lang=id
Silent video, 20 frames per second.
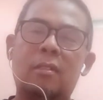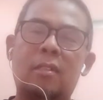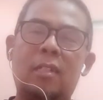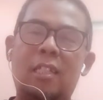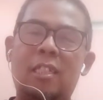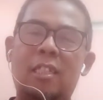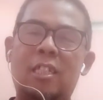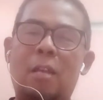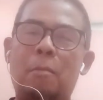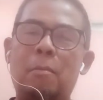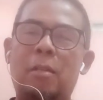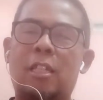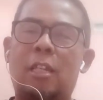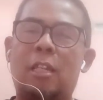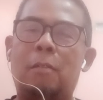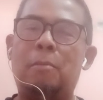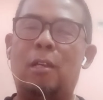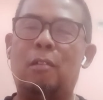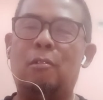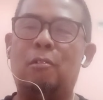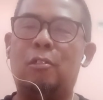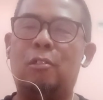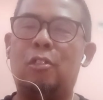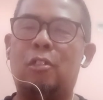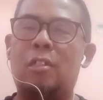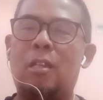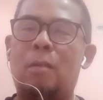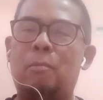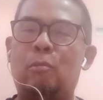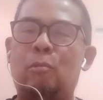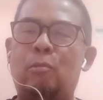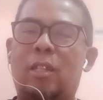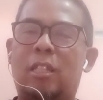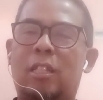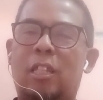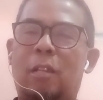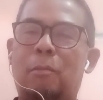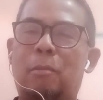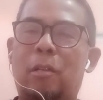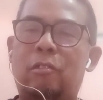Kecamatan Bangurjo,
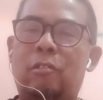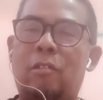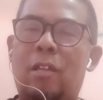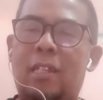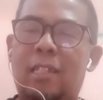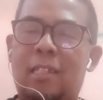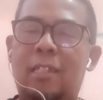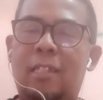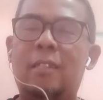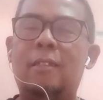Kabupaten Banyuwangi,